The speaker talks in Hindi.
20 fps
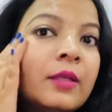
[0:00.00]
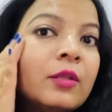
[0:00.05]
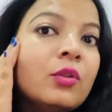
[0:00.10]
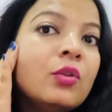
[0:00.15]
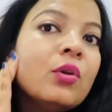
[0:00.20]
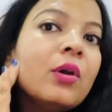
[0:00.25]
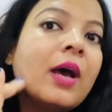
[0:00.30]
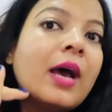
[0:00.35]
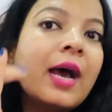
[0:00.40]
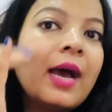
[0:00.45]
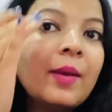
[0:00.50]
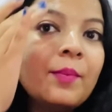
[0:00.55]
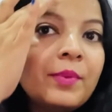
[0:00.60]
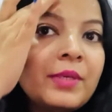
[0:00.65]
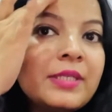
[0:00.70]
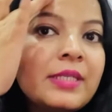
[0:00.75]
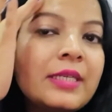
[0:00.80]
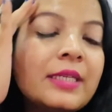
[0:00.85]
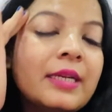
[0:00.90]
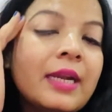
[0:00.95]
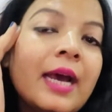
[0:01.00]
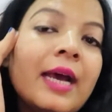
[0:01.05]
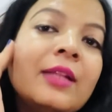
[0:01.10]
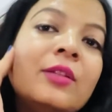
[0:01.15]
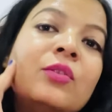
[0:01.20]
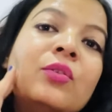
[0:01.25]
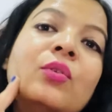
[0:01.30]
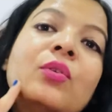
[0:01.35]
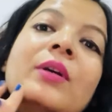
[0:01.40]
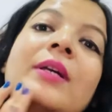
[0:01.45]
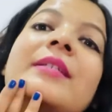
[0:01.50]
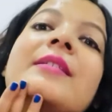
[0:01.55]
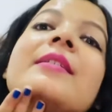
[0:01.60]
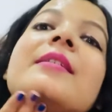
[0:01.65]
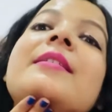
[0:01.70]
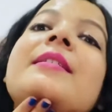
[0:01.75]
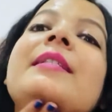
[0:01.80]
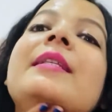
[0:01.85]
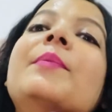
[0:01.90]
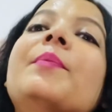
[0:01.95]
तो आप इसे रात को एज ए
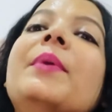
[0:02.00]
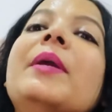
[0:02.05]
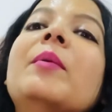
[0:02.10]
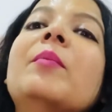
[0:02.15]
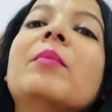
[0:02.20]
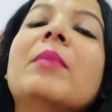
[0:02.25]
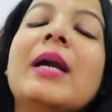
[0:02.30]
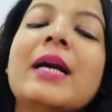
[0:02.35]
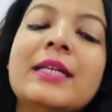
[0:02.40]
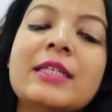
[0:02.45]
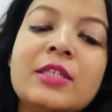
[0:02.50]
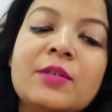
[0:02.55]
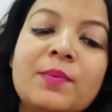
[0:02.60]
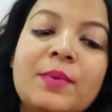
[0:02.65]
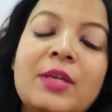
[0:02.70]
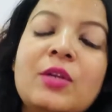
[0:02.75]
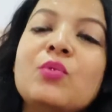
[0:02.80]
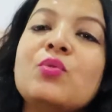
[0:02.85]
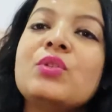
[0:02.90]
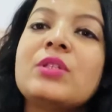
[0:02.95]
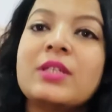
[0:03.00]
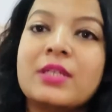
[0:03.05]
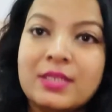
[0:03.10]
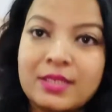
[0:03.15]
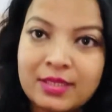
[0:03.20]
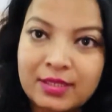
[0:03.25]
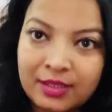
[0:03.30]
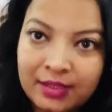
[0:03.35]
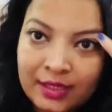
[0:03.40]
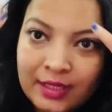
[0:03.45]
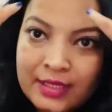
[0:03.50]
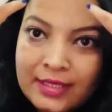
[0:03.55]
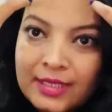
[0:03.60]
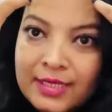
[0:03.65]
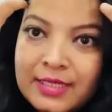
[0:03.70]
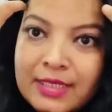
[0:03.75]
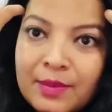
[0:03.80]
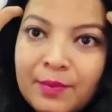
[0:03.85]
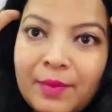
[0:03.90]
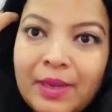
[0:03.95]
स्लीपिंग मास्क भी यूज कर सकते हैं
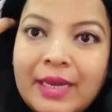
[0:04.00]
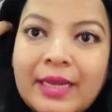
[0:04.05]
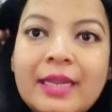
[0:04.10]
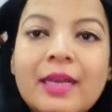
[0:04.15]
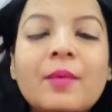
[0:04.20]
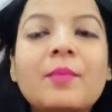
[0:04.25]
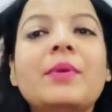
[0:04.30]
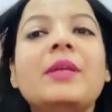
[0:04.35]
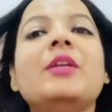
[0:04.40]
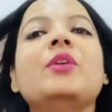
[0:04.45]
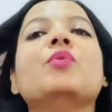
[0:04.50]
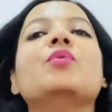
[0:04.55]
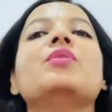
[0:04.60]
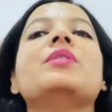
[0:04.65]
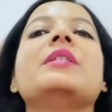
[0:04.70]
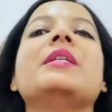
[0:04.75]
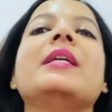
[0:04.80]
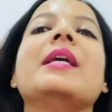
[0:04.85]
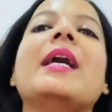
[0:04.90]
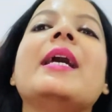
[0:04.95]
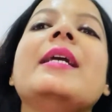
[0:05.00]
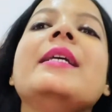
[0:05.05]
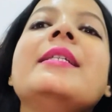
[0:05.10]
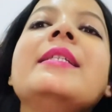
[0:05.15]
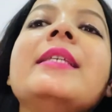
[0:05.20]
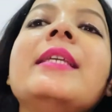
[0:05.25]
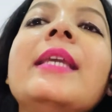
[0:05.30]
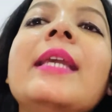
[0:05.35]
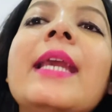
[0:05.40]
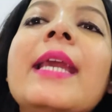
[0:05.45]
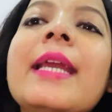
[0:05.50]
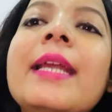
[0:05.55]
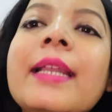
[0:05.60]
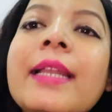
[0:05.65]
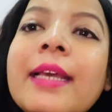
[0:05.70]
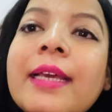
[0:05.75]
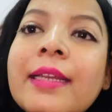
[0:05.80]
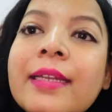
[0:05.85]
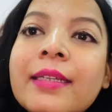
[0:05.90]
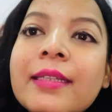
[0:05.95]
जैसे मैंने अभी यूज किया है इसकी एक
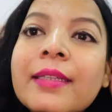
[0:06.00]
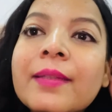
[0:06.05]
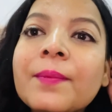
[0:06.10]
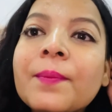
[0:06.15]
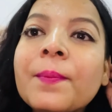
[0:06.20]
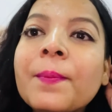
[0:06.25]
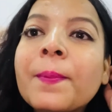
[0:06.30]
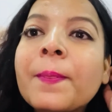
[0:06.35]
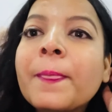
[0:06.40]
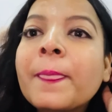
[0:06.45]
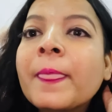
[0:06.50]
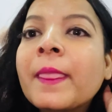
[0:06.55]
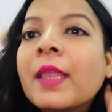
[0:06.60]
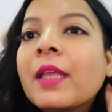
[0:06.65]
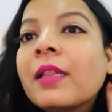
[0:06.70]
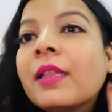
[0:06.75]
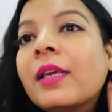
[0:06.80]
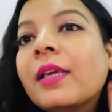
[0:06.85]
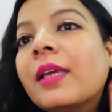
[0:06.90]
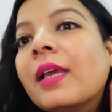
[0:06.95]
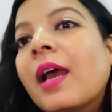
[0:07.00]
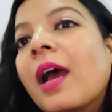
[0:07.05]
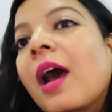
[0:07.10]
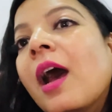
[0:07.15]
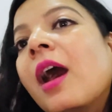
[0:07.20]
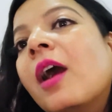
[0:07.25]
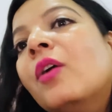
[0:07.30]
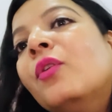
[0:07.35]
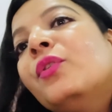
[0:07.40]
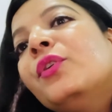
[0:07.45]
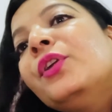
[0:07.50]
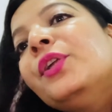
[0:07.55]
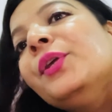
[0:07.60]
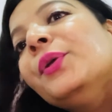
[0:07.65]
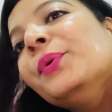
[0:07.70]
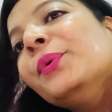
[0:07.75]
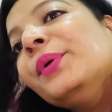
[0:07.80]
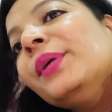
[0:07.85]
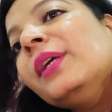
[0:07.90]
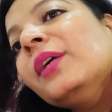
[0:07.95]
लेयर देखिए हाउ
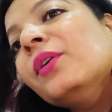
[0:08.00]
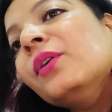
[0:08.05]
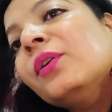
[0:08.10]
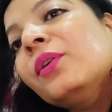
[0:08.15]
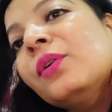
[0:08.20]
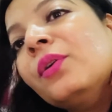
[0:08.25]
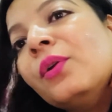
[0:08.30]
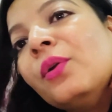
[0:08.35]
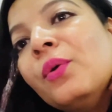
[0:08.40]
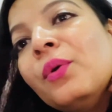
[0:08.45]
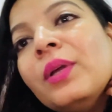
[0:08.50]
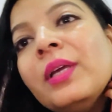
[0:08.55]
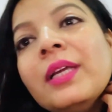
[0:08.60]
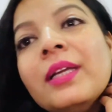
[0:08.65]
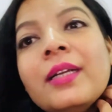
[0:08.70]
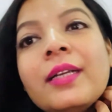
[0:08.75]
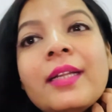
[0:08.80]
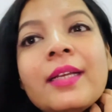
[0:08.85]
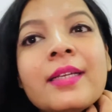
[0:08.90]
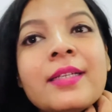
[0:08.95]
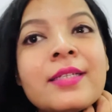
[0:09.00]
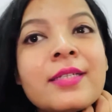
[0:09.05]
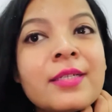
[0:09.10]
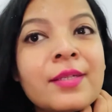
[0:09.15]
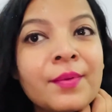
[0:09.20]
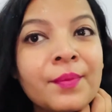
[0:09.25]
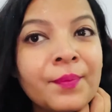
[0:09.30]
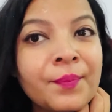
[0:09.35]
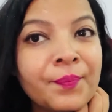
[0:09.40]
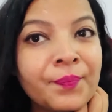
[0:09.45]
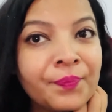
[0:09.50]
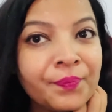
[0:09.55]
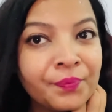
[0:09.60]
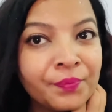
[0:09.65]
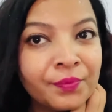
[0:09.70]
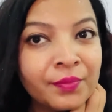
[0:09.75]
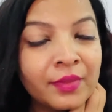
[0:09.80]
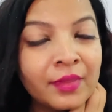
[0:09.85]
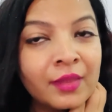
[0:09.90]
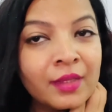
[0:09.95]
ड्यूई और ग्लोई इट इज
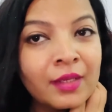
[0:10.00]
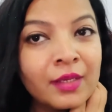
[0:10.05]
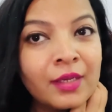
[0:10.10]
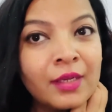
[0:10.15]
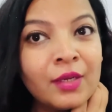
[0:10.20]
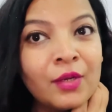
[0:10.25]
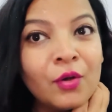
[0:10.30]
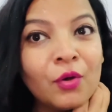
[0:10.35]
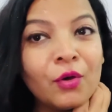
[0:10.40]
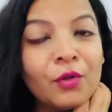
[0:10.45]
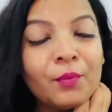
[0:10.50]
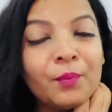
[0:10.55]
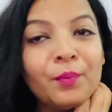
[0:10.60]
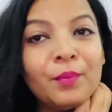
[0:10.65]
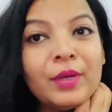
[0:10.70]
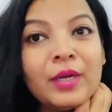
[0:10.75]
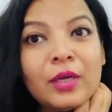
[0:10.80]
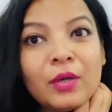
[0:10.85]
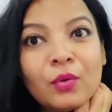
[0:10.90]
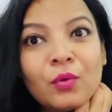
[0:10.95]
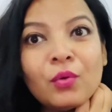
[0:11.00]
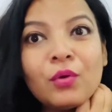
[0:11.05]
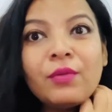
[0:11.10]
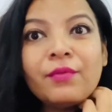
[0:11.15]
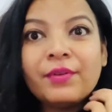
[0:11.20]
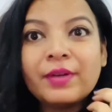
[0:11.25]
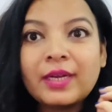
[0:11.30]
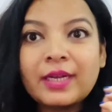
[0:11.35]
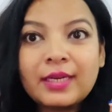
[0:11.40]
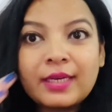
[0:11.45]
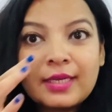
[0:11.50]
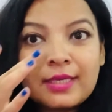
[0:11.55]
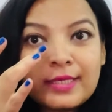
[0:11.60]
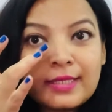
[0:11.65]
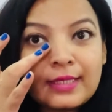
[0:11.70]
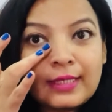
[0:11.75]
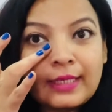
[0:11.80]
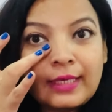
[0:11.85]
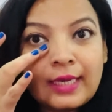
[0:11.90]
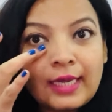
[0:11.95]
और बिल्कुल
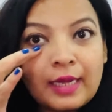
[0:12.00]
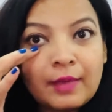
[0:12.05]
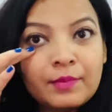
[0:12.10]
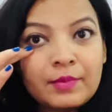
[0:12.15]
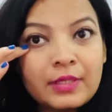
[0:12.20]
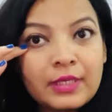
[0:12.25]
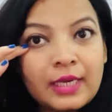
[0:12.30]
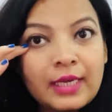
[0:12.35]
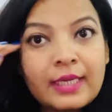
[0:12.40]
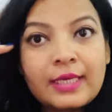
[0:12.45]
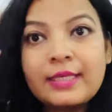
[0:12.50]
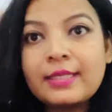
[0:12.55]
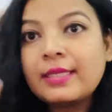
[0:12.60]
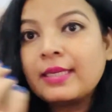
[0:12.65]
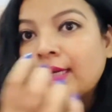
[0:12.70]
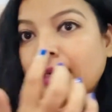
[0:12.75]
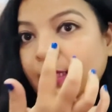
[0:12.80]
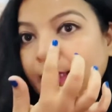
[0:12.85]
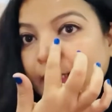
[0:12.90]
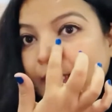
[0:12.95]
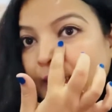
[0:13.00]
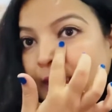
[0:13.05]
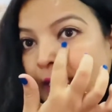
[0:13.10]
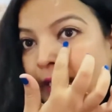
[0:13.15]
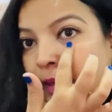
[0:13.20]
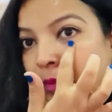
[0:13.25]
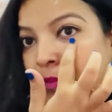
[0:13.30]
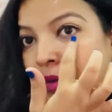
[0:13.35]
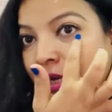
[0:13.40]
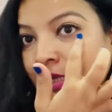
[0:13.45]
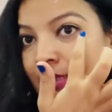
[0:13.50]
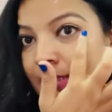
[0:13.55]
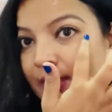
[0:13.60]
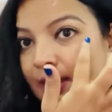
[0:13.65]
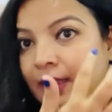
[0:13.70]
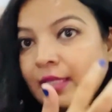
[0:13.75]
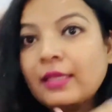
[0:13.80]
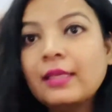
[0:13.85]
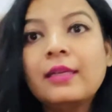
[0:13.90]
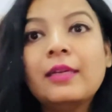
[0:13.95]
फ्रेग्रेंस नहीं आप चाहें इसे अंडर आई मास्क
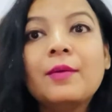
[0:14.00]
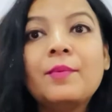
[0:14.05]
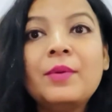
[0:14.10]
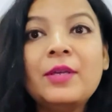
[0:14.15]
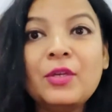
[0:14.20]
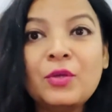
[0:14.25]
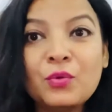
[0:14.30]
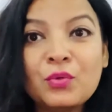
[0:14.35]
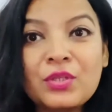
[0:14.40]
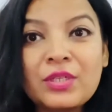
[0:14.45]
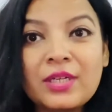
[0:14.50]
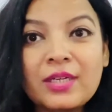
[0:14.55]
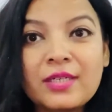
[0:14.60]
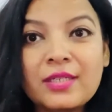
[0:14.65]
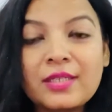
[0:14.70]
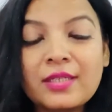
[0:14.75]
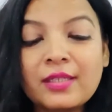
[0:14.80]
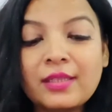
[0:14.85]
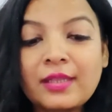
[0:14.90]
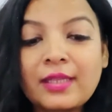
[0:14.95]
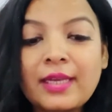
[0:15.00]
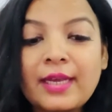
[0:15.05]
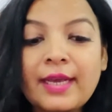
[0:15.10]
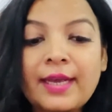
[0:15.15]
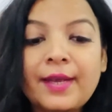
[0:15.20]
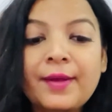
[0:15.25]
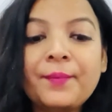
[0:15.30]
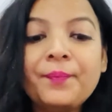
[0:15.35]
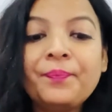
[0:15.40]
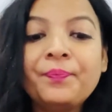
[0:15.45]
की तरह भी यूज कर सकते हैं